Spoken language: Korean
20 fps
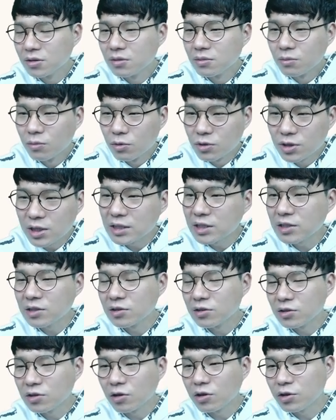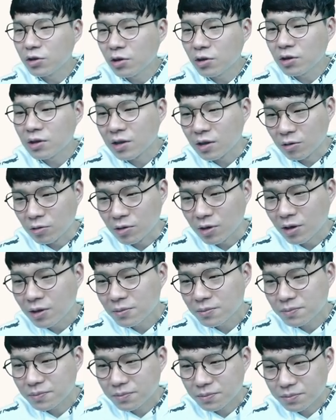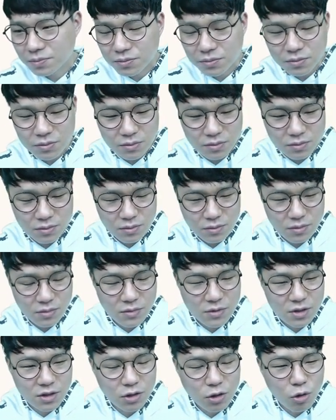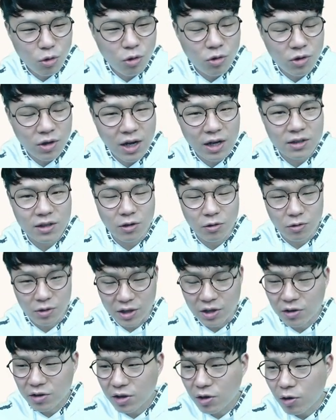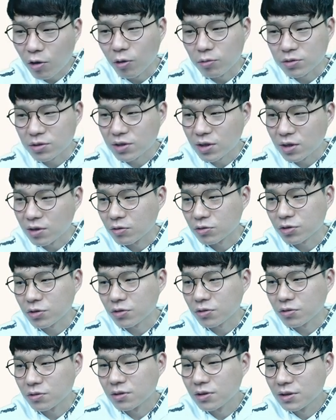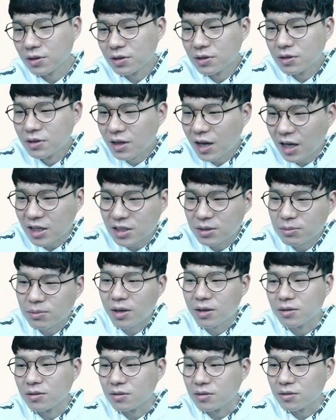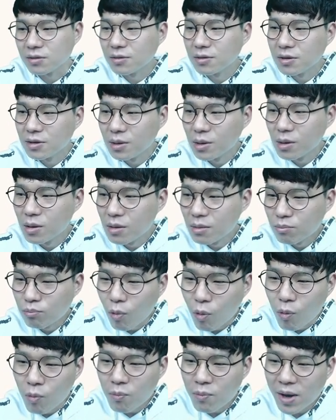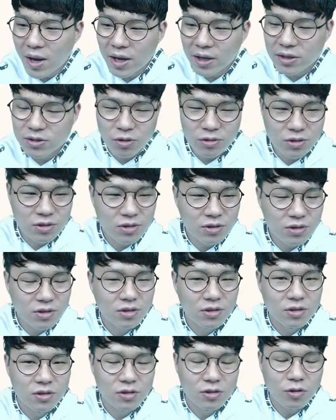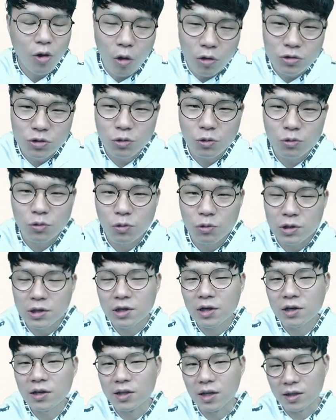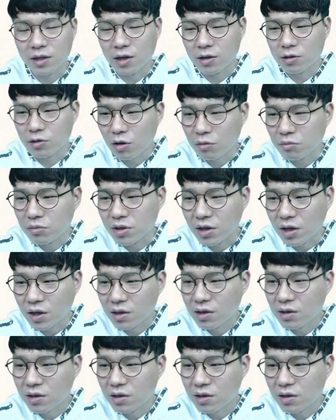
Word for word: 뭐 생식 능력이 뛰어난다거나 더 건강하다거나 이런 게 거의 없었다는 거죠. 하지만 몸매에서는 어느 정도 상관계가 나타났다고 합니다.